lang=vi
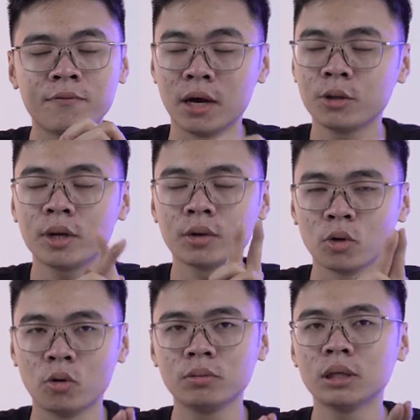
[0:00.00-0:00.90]
Về lý thuyết
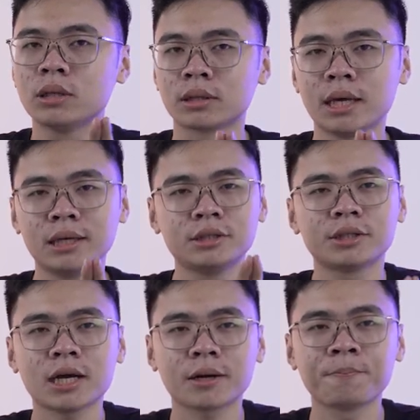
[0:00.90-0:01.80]
đúng nhưng thực tế chưa
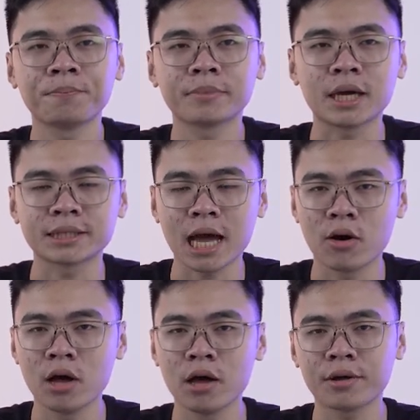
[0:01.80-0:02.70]
chắc. Tại
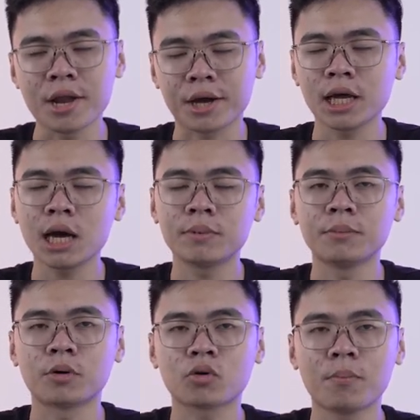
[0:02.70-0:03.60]
sao? Để kết hợp
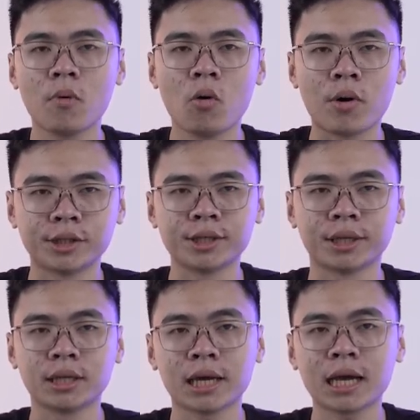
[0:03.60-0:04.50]
được một combo hoàn
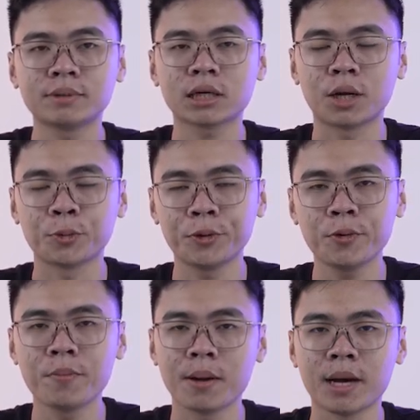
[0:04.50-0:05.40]
chỉnh thì anh em sẽ cần
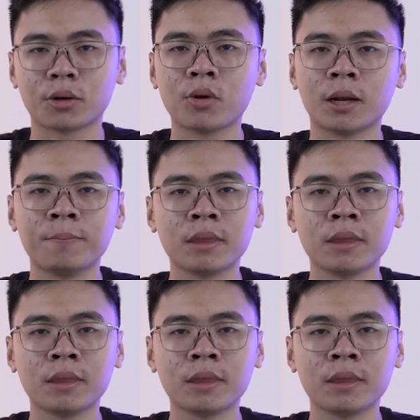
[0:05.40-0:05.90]
Windows 10 bản quyền.